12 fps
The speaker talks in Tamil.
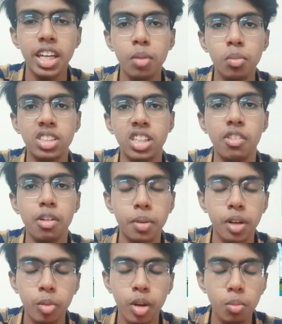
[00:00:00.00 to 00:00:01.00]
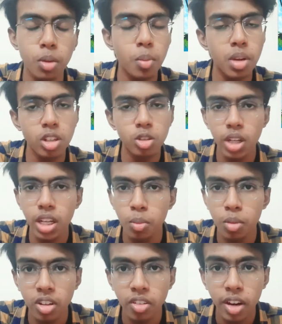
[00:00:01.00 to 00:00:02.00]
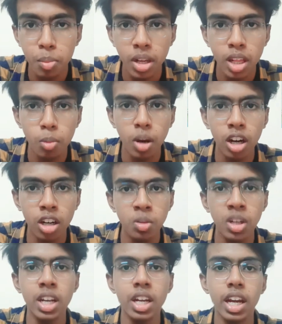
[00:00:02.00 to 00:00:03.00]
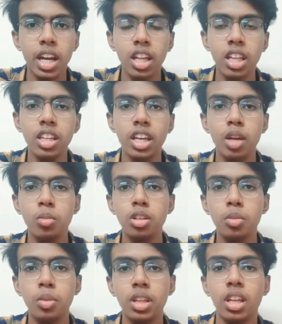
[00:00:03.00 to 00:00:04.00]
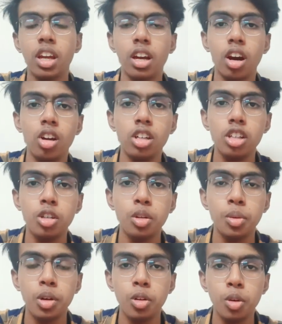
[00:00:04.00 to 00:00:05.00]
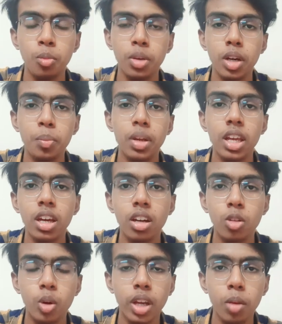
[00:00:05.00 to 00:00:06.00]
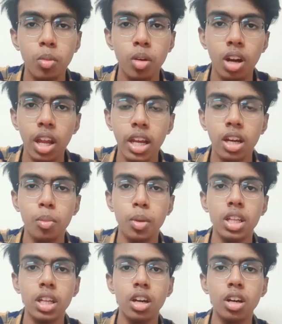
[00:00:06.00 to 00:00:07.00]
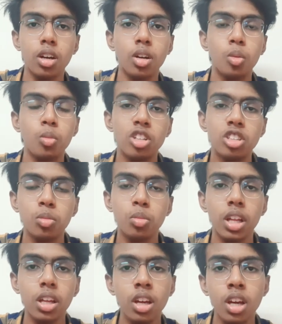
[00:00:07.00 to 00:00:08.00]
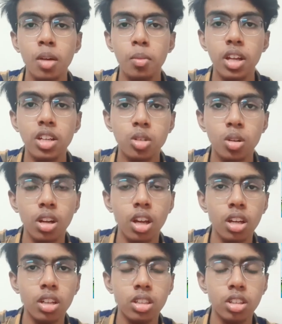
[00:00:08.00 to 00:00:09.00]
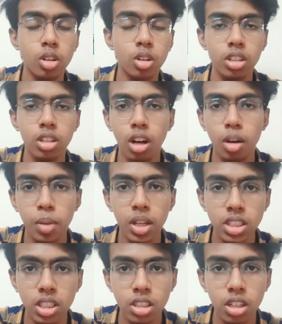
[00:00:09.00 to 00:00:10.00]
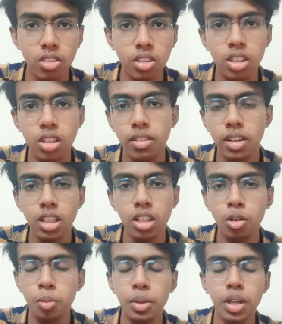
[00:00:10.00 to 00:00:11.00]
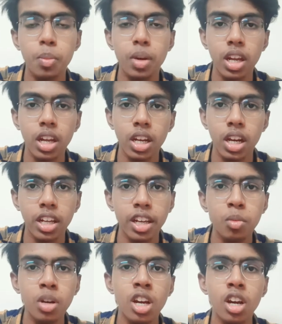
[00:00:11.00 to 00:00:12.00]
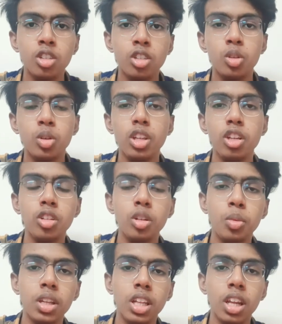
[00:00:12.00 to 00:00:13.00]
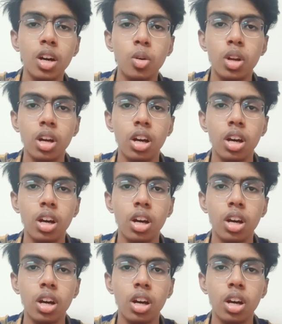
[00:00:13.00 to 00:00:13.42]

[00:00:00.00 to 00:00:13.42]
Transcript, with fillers: கேம்லாம் சர்வை பண்ண முடியுமா அப்படின்னு சொல்லி நம்ம வந்து வெயிட் பண்ணி தான் பார்க்கணும் ஏன்னா இந்த கேம் வந்து பார்த்திங்கன்னா ஆல்ரெடி ஒரு ஒரு மிகப்பெரிய ஒரு கேம் லைக் பார்த்தீங்கன்னா ரொம்ப வருஷம் முன்னாடி ப்ளே ஸ்டோரில் சாரி ப்ளே ஸ்டேஷனில் வந்து வந்து ஒரு மிகப்பெரிய ஹிட்டான கேம் ஸோ இது வந்து பார்த்திங்கன்னா ஒரு